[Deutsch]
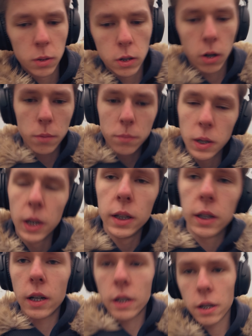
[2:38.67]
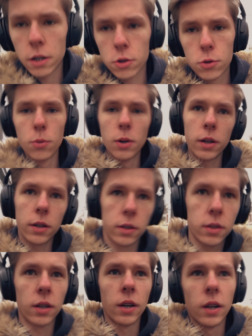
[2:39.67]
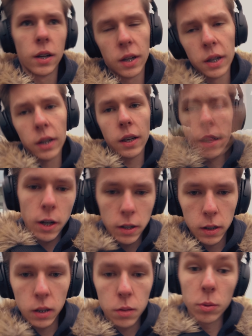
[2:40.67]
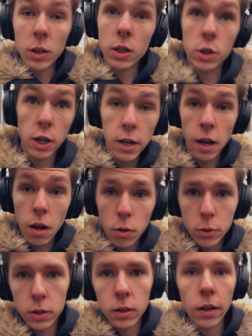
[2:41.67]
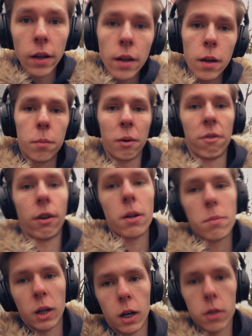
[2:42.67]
muss ich in den Klavier und dann geht es auch endlich los. Dann fahren wir nämlich nach Frankfurt zum Römer, wo wir heute